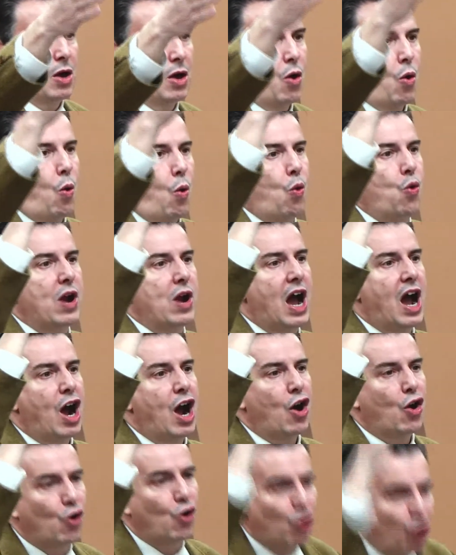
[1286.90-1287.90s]
una
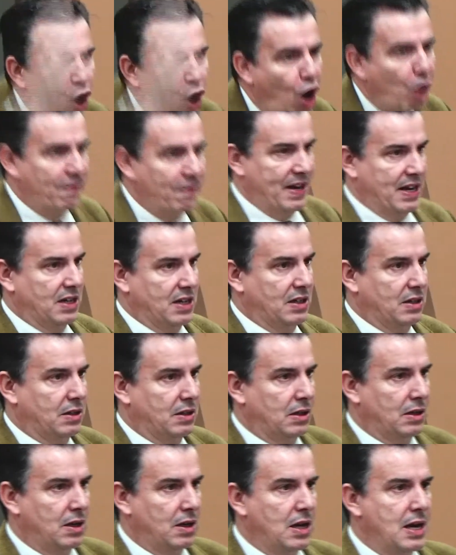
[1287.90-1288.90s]
joven
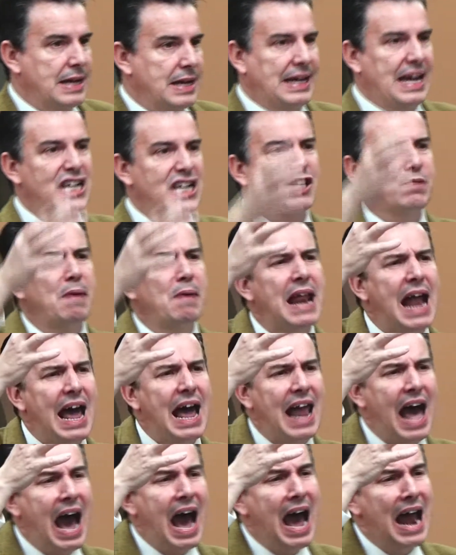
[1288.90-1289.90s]
que
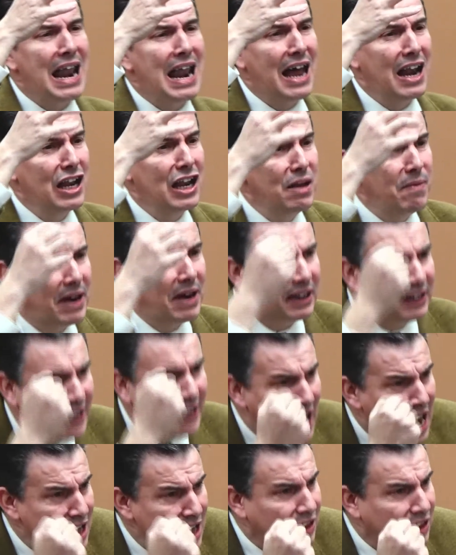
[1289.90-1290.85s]
esperará la libertad